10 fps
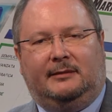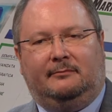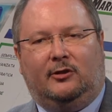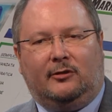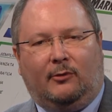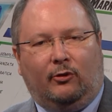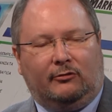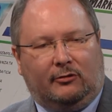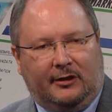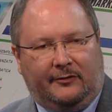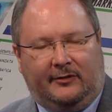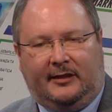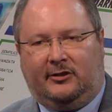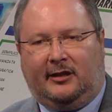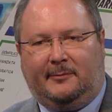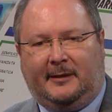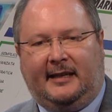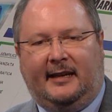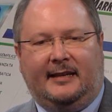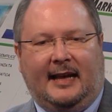in modo molto difficile,
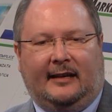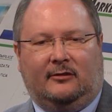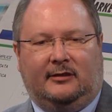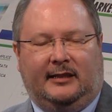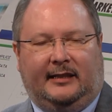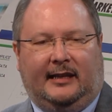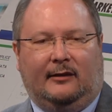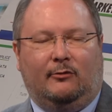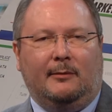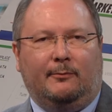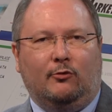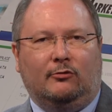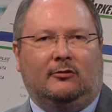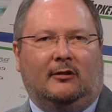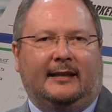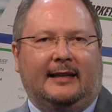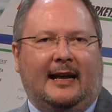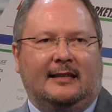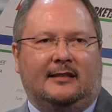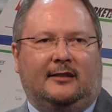perché è chiaro che a quel punto le
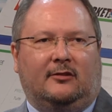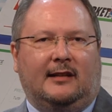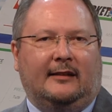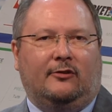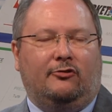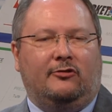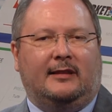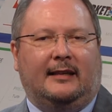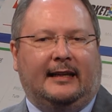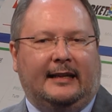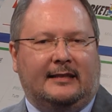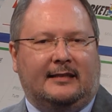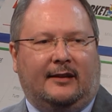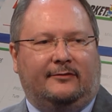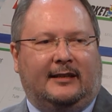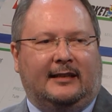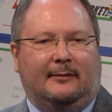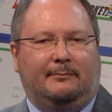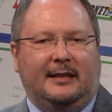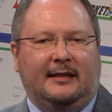case non hanno interesse a far
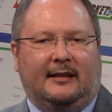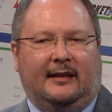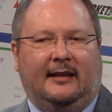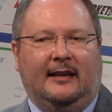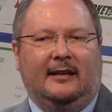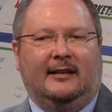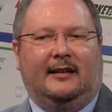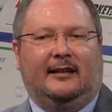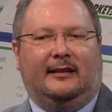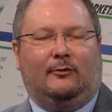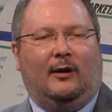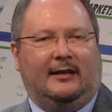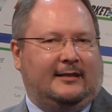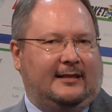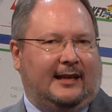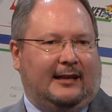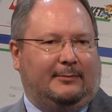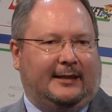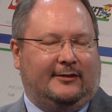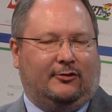capire eh, quale sia il
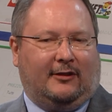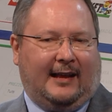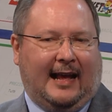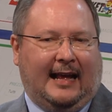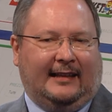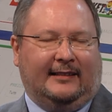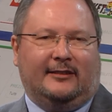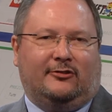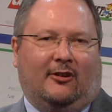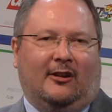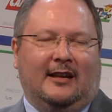prezzo reale. Adesso